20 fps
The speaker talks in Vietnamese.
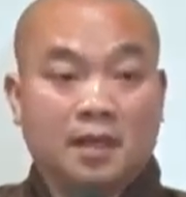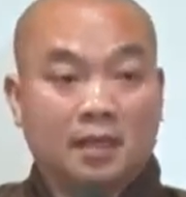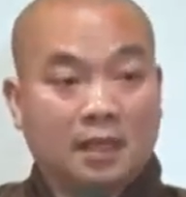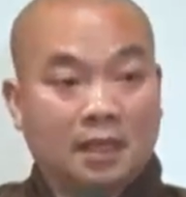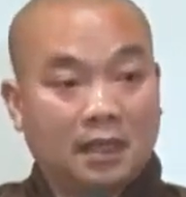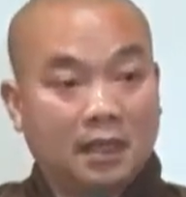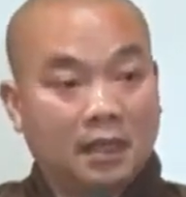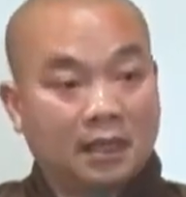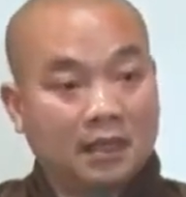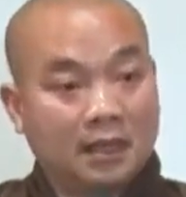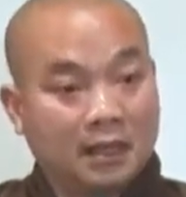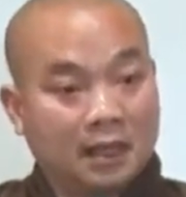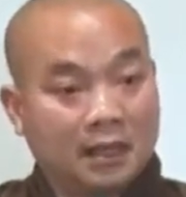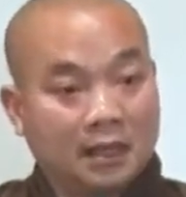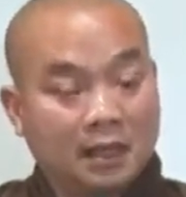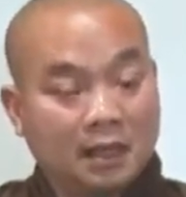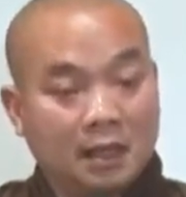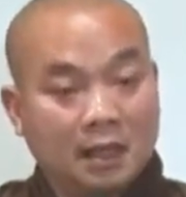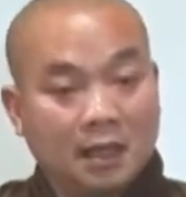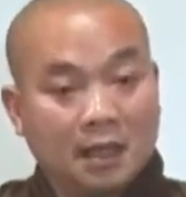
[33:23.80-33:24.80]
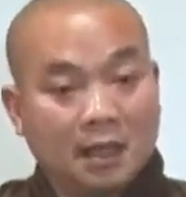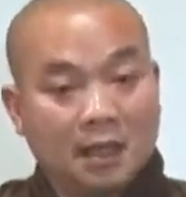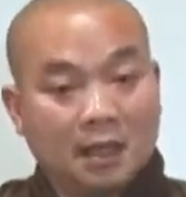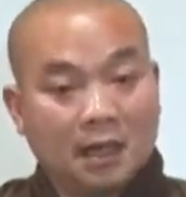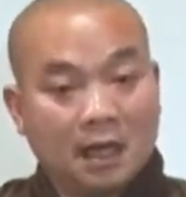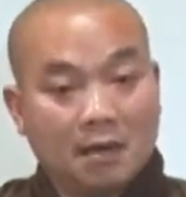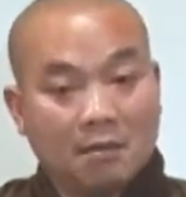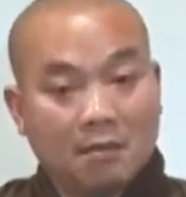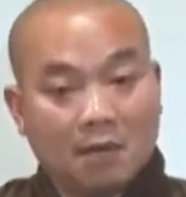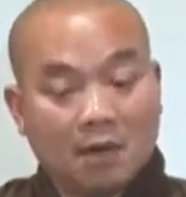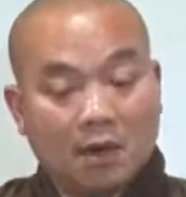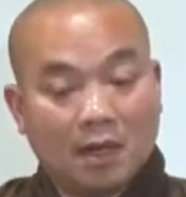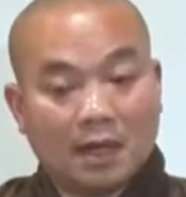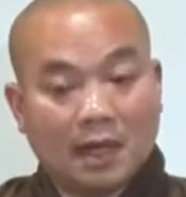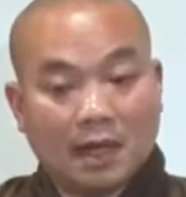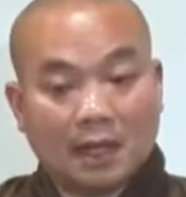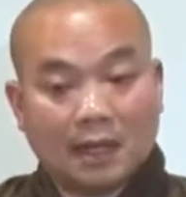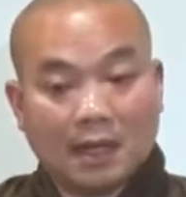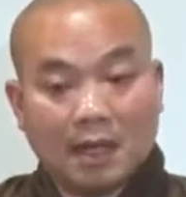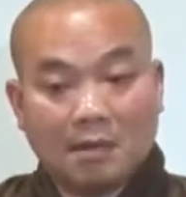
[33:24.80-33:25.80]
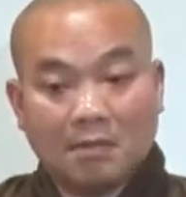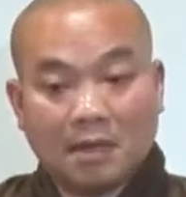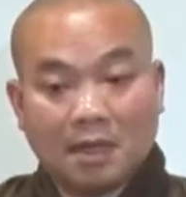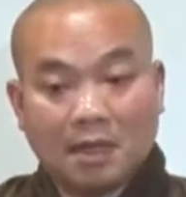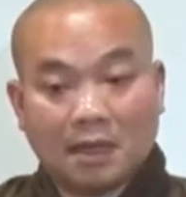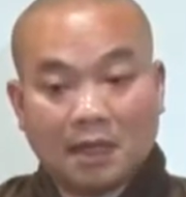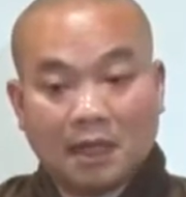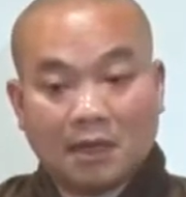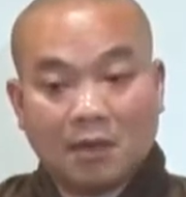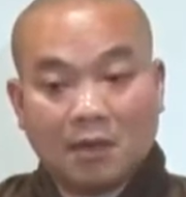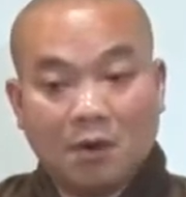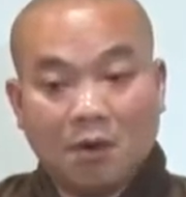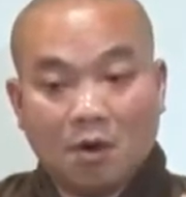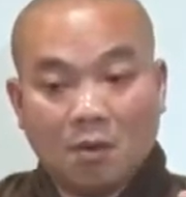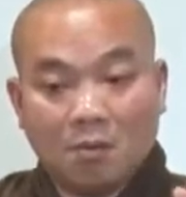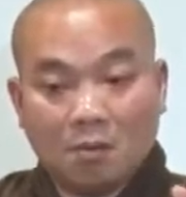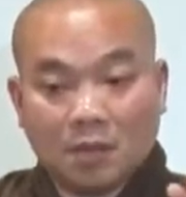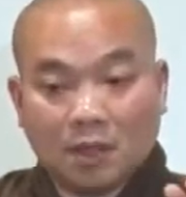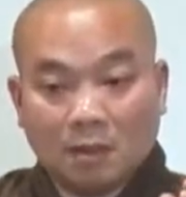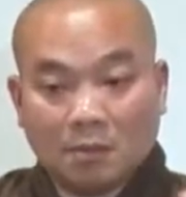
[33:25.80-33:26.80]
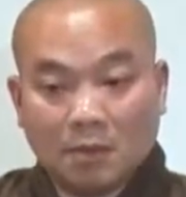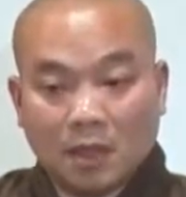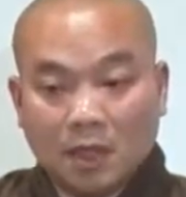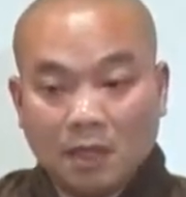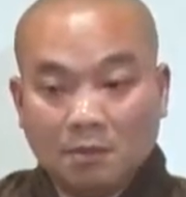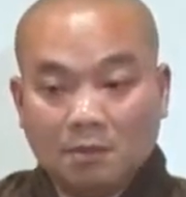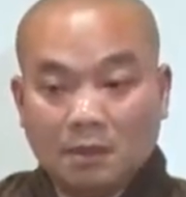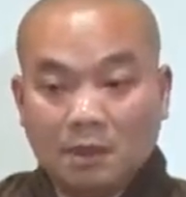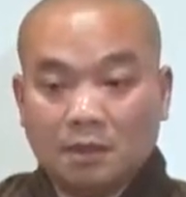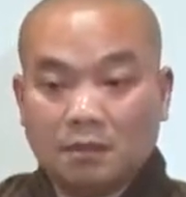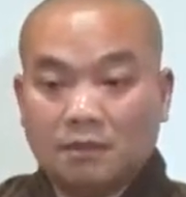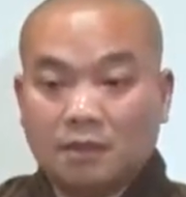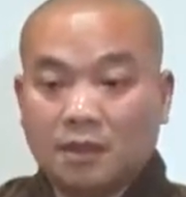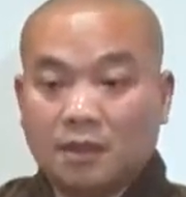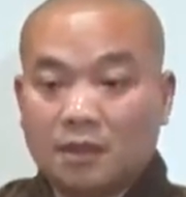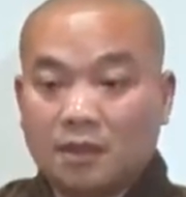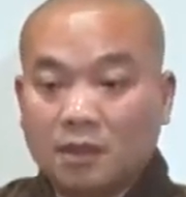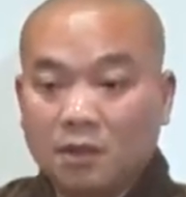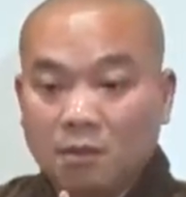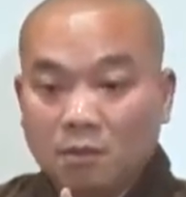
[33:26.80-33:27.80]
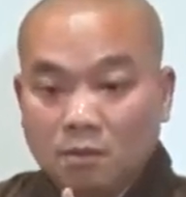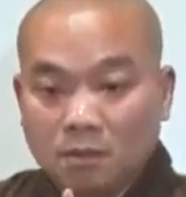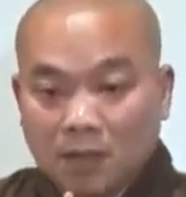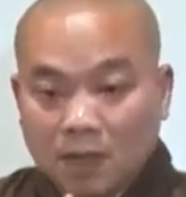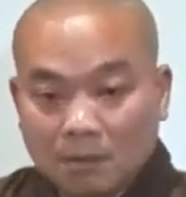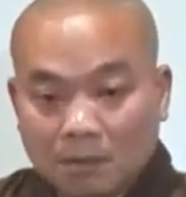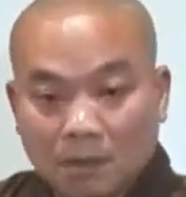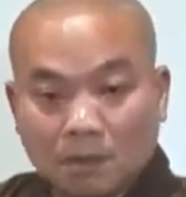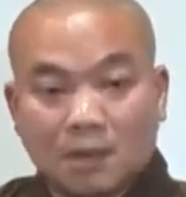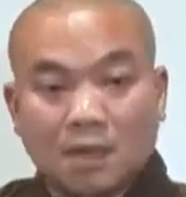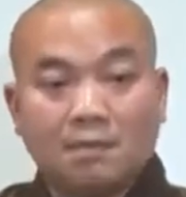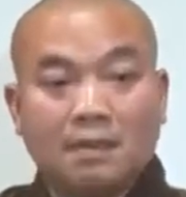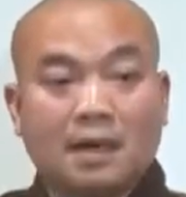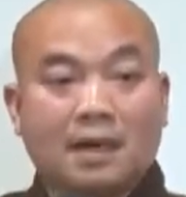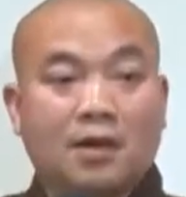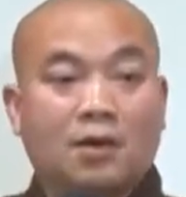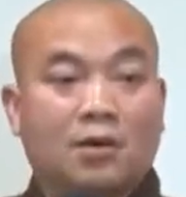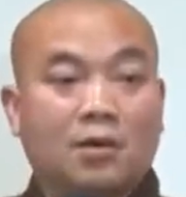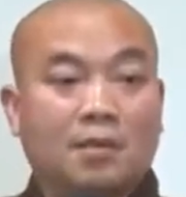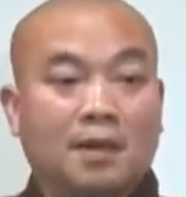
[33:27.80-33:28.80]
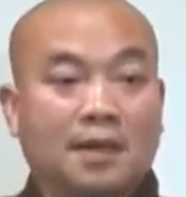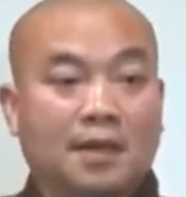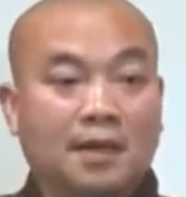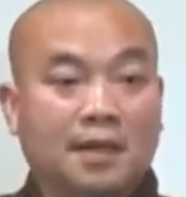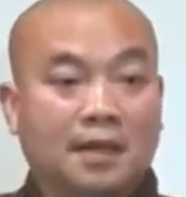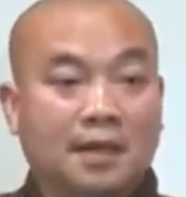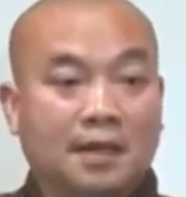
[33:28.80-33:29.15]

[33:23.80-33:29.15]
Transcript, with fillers: thành là thiền là gì là một cái trạng thái mà người ta gom tâm ý mình vừa đúng cái mục đích ban đầu của mình